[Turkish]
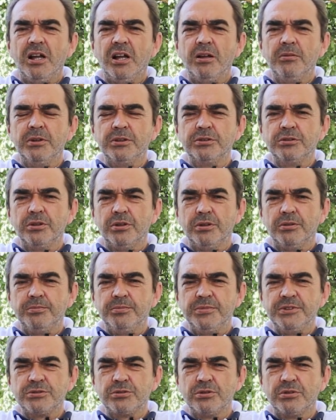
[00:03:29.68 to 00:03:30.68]
Ama diyor
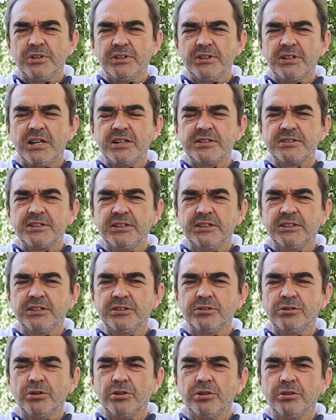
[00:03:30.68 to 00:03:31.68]
biz ona dersek
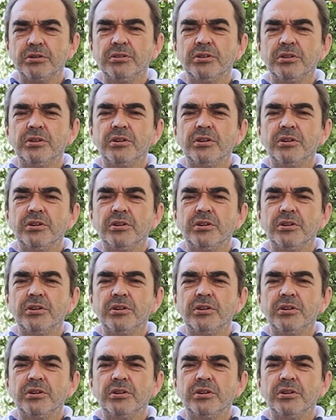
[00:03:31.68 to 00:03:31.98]
ki diyor